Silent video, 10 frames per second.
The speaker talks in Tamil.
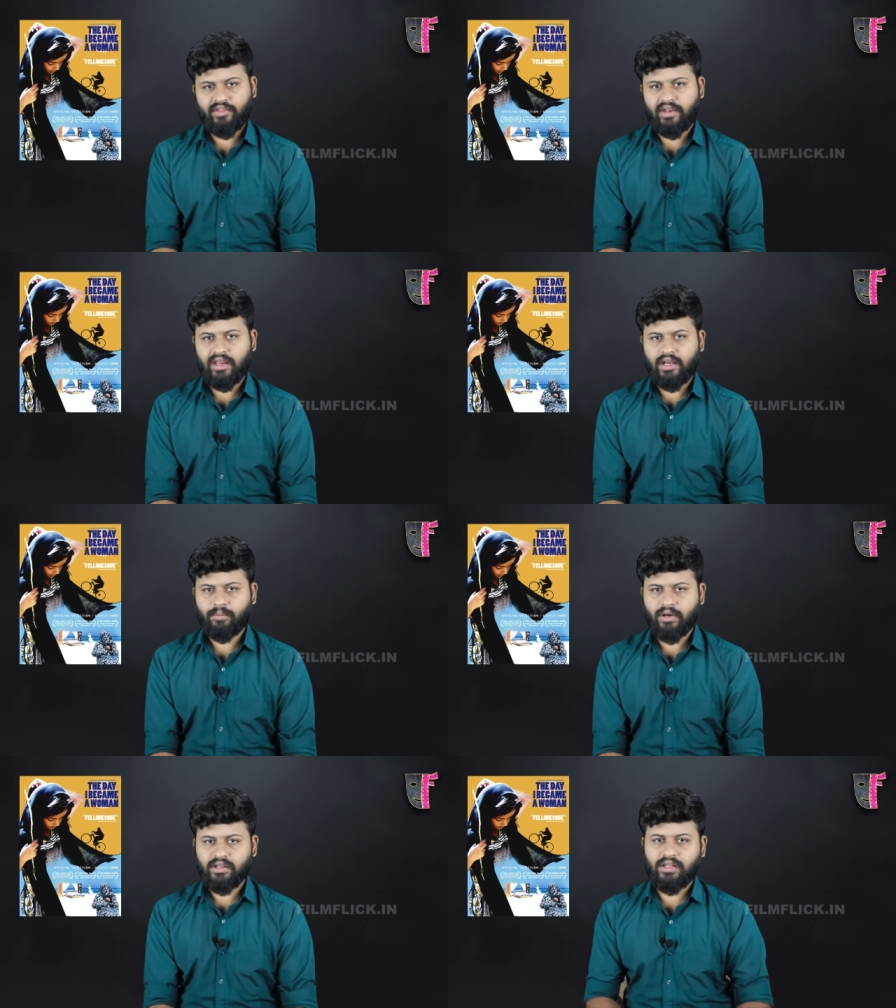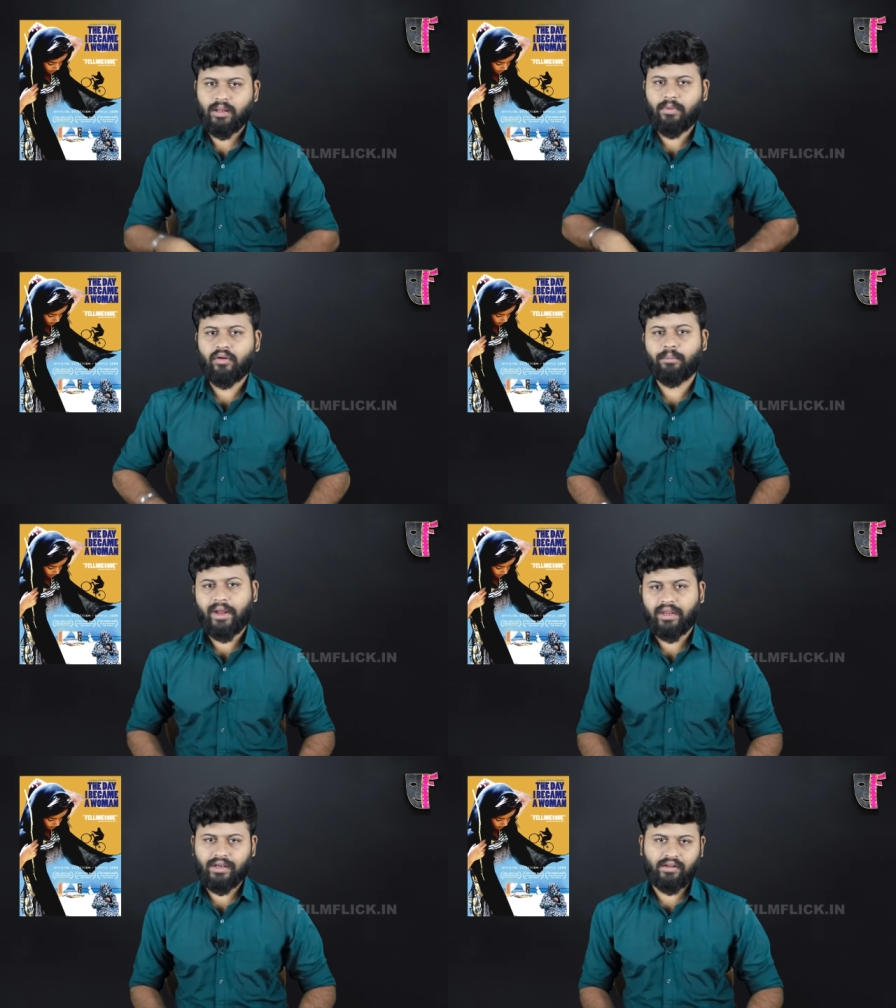சரி என்ன பண்ணுன்னு தெரியாமல் அவன்
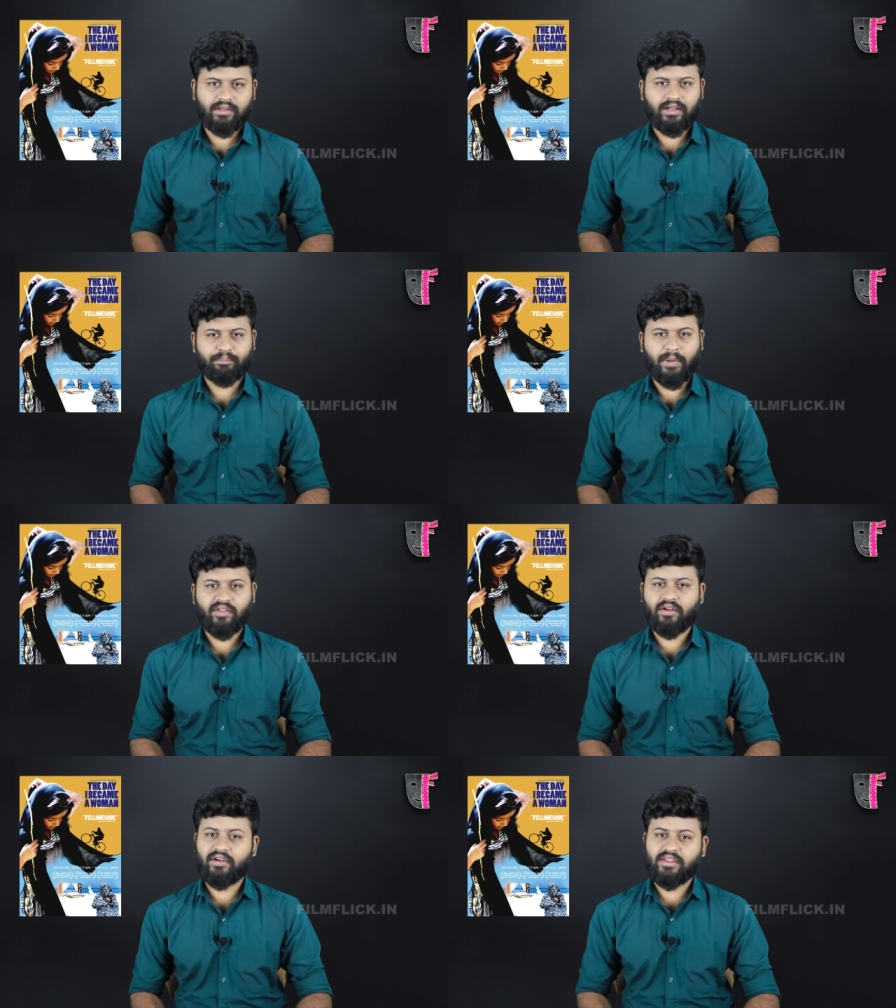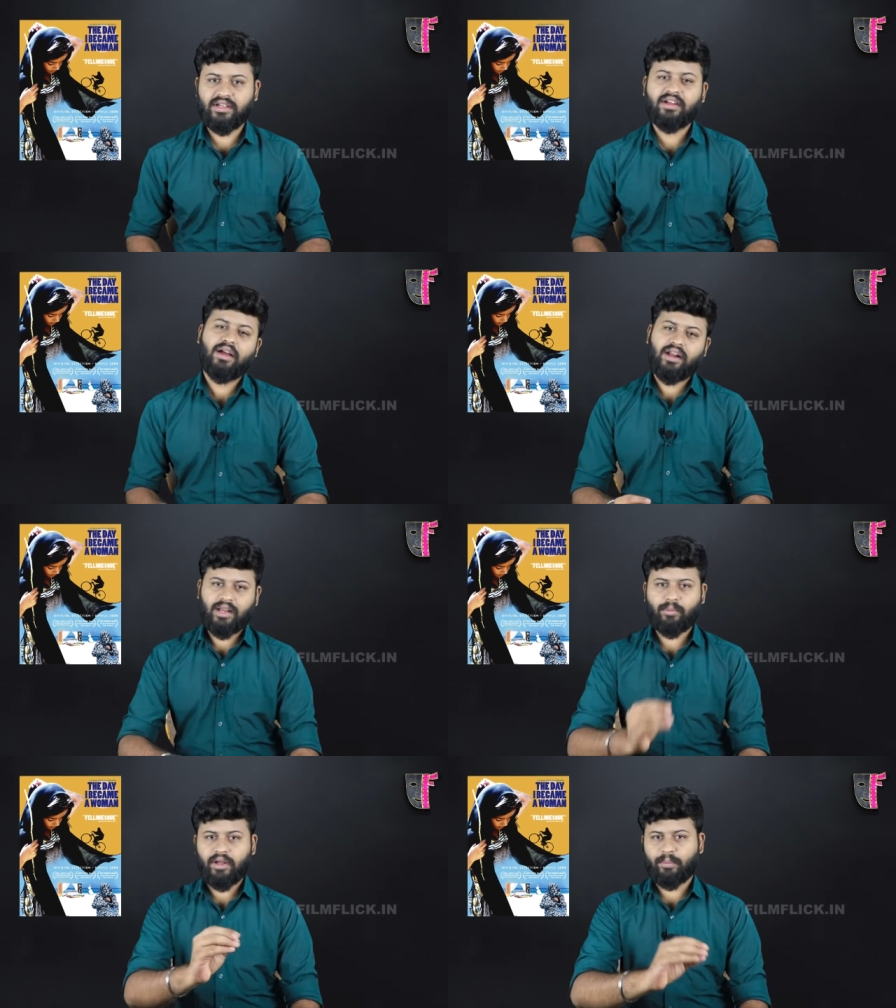பைக்கெட்டில் இருந்த பைசாவை எடுத்து
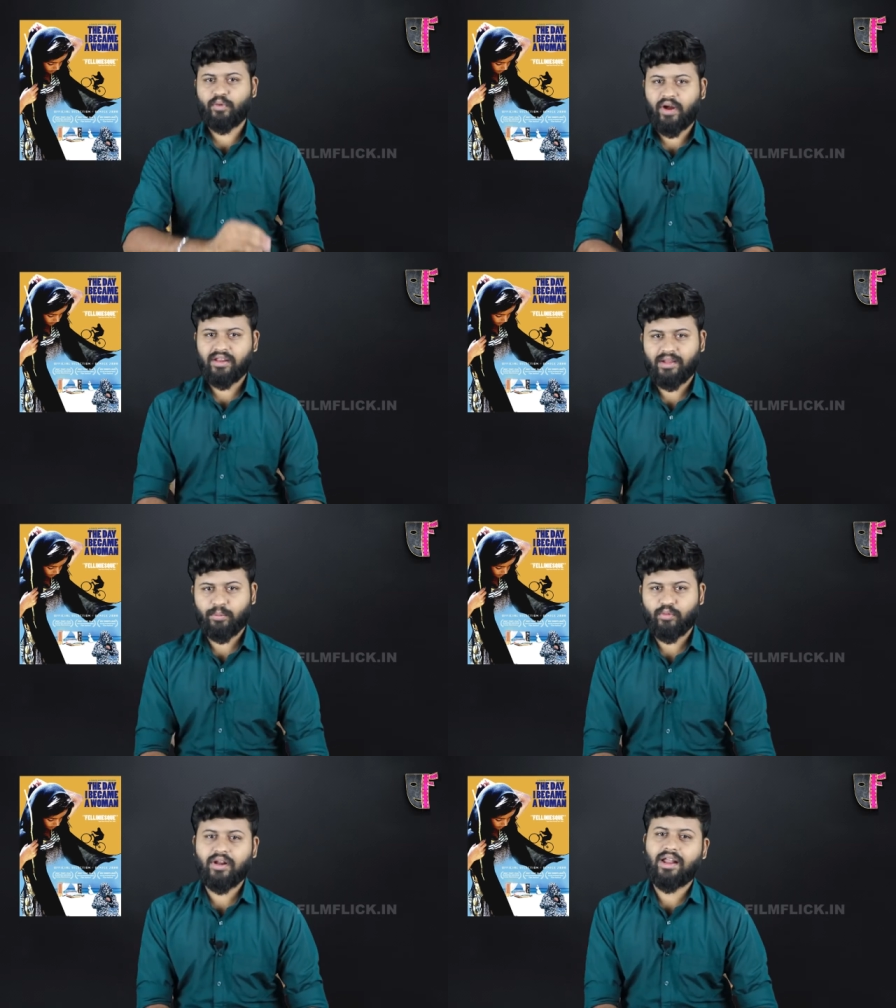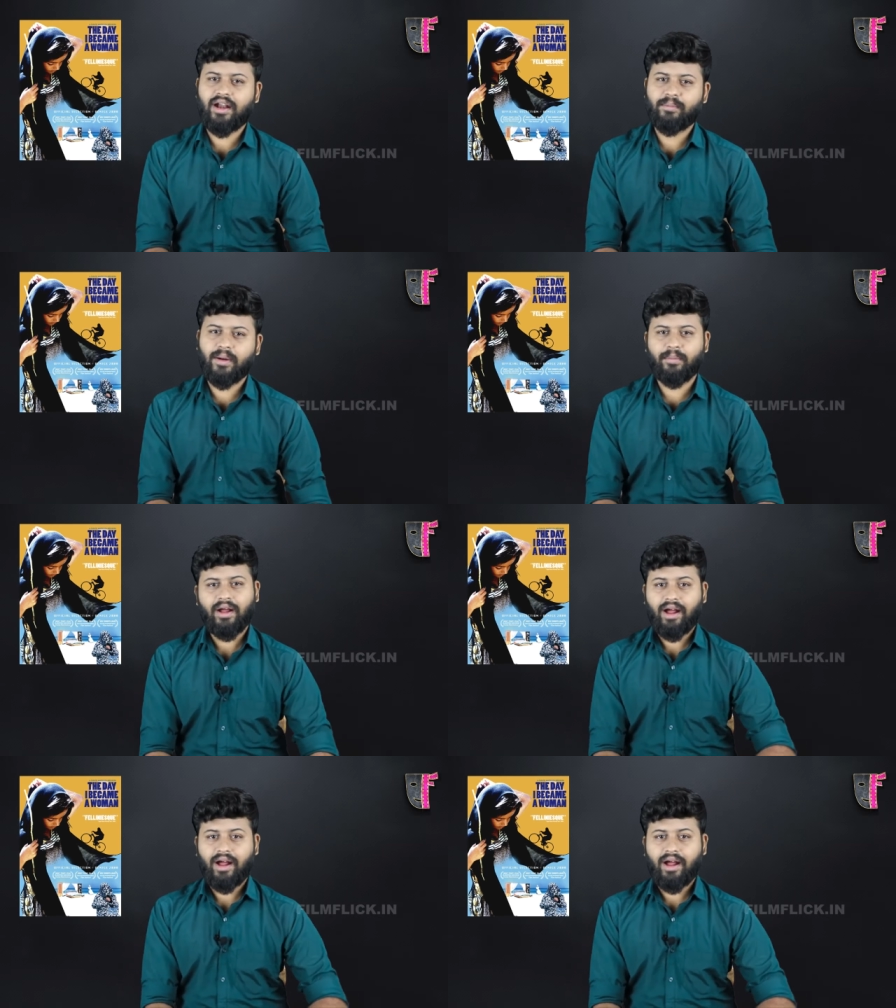நம்ம எப்போ வாங்கி சாப்பிடுவோம் லாலிபாப்